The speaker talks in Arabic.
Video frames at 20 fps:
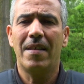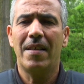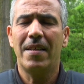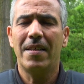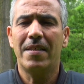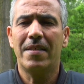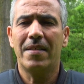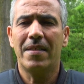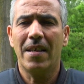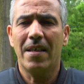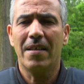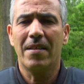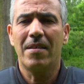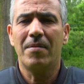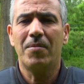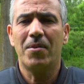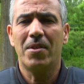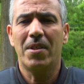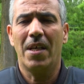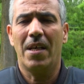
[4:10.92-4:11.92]
اللي اتخذ
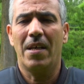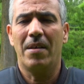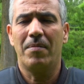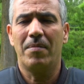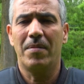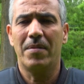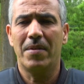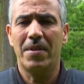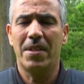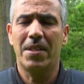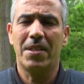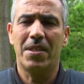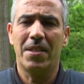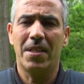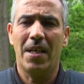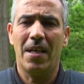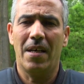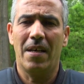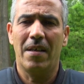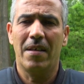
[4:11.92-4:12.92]
المتهم ديك
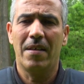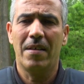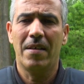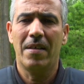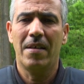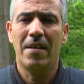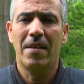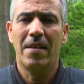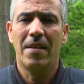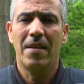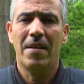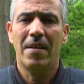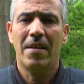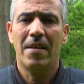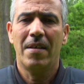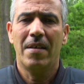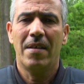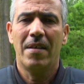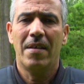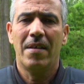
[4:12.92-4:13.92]
الساعه
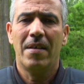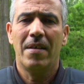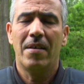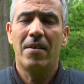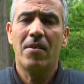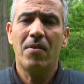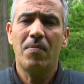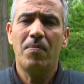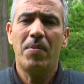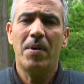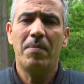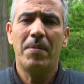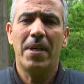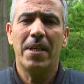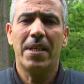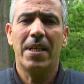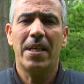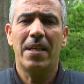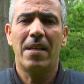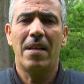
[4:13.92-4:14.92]
ربما
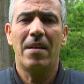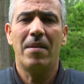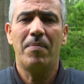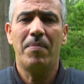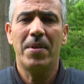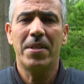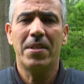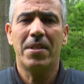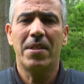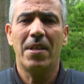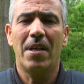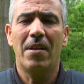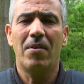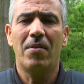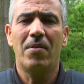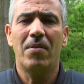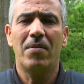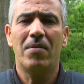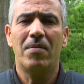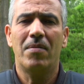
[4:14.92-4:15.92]
كان اللباس
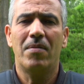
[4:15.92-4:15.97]
ديالو